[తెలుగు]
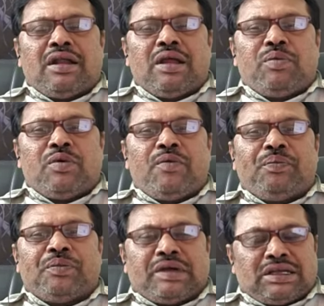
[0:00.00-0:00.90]
రేపు
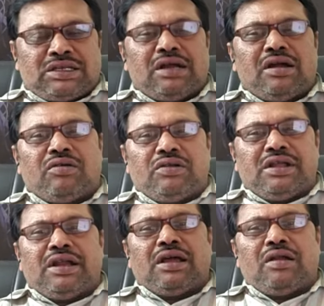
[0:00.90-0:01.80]
కష్టంగా
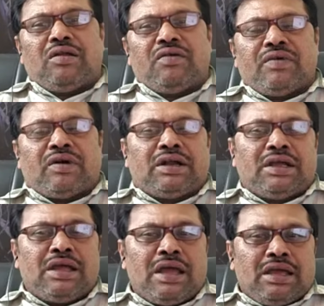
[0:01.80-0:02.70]
ఉంటుంది ఎన్నికల్లో ఒకటి